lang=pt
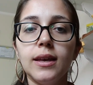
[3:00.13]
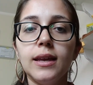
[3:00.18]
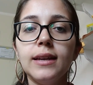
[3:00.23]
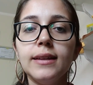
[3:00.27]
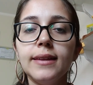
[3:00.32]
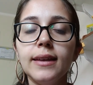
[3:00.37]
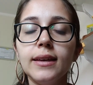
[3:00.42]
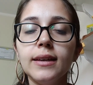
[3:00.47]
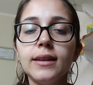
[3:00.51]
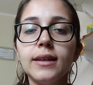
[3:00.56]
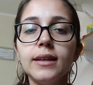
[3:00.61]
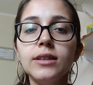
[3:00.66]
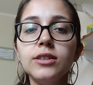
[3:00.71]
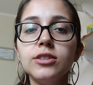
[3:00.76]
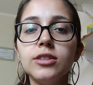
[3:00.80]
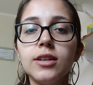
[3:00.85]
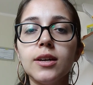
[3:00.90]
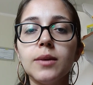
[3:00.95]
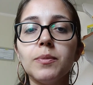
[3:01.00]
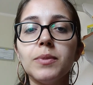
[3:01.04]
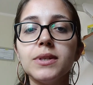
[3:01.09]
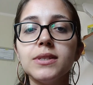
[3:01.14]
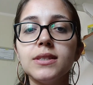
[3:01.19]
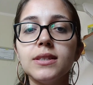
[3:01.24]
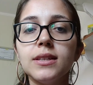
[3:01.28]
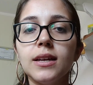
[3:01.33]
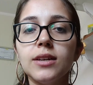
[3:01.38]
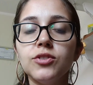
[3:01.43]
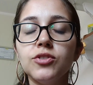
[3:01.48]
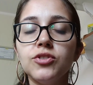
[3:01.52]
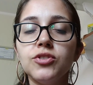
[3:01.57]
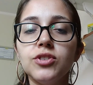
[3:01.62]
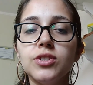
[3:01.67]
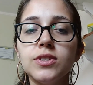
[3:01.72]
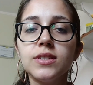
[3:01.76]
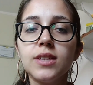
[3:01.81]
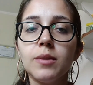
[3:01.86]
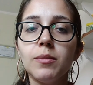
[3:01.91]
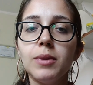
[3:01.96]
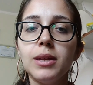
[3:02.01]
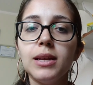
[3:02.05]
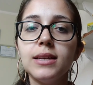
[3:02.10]
Ele tem grande capacidade
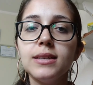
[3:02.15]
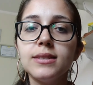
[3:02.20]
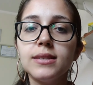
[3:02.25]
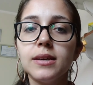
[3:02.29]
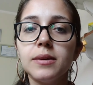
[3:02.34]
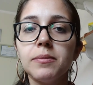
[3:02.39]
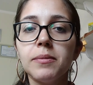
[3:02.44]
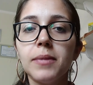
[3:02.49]
estabelecer